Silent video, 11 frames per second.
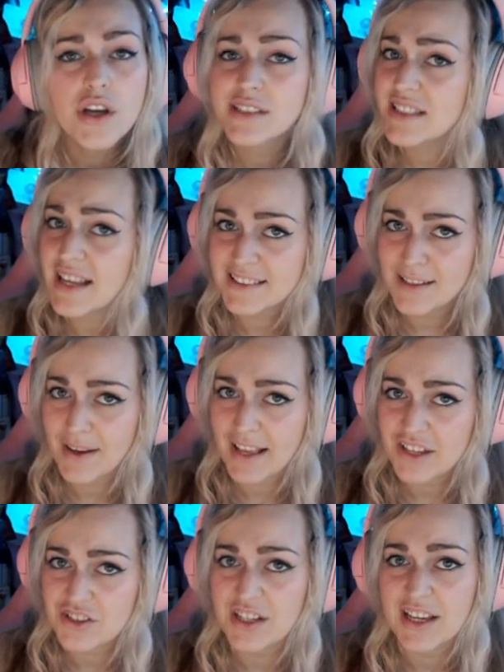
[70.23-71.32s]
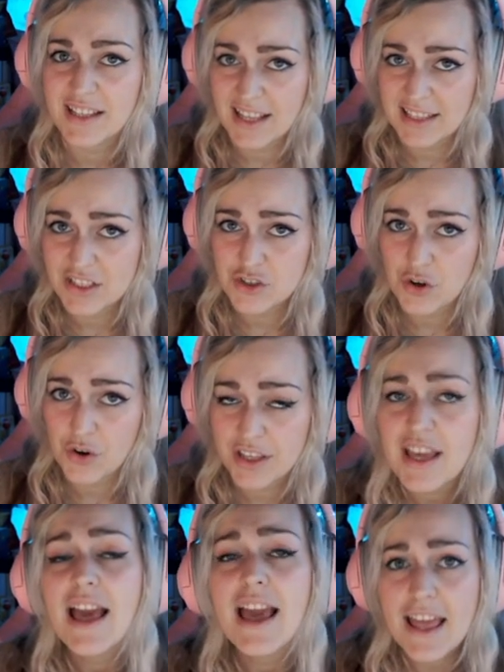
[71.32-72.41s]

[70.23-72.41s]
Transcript: sia a tema Genshin che degli altri giochi,